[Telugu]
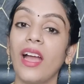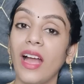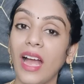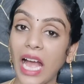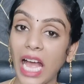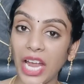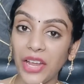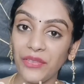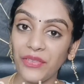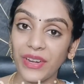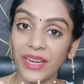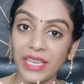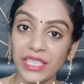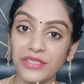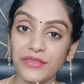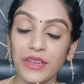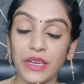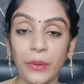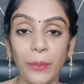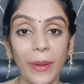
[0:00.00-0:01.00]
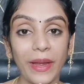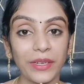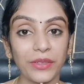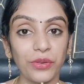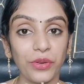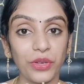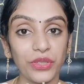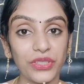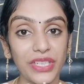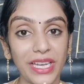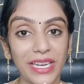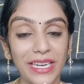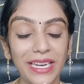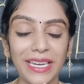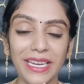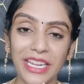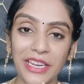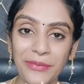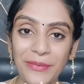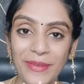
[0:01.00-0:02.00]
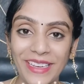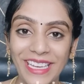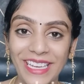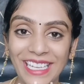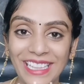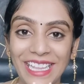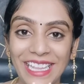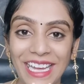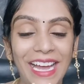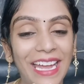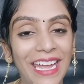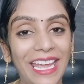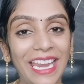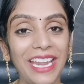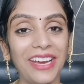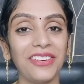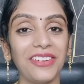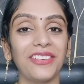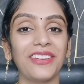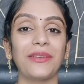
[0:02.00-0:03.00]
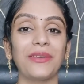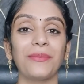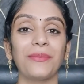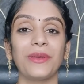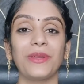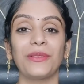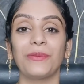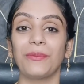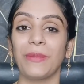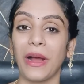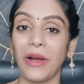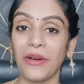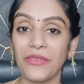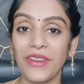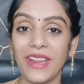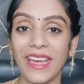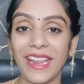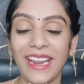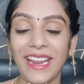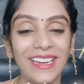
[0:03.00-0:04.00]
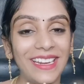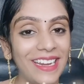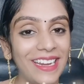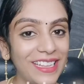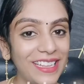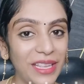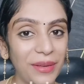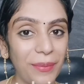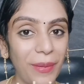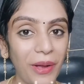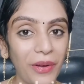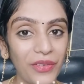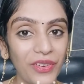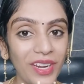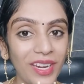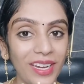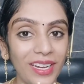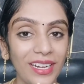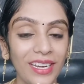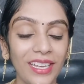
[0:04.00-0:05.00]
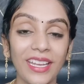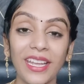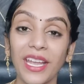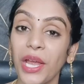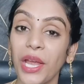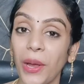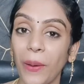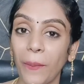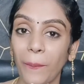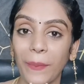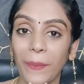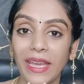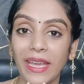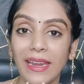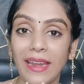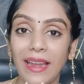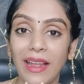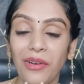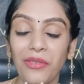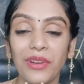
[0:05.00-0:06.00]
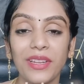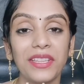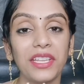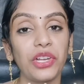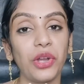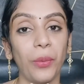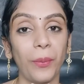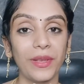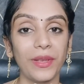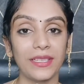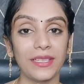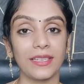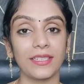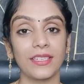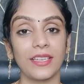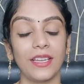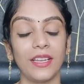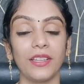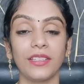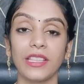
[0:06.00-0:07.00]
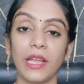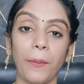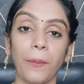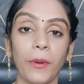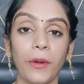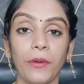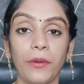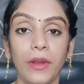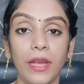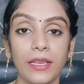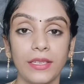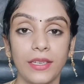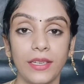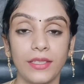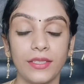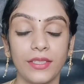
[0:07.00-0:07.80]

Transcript: హాయ్ ఫ్రెండ్స్ వెల్కమ్ బ్యాక్ టు అవర్ ఛానల్ నేను మీ గీత ఎలా ఉన్నారు మీరు బాగున్నారా నేనైతే బాగున్నానండి మీరు ఎలా ఉన్నది కామెంట్ సెక్షన్లో తప్పకుండా షేర్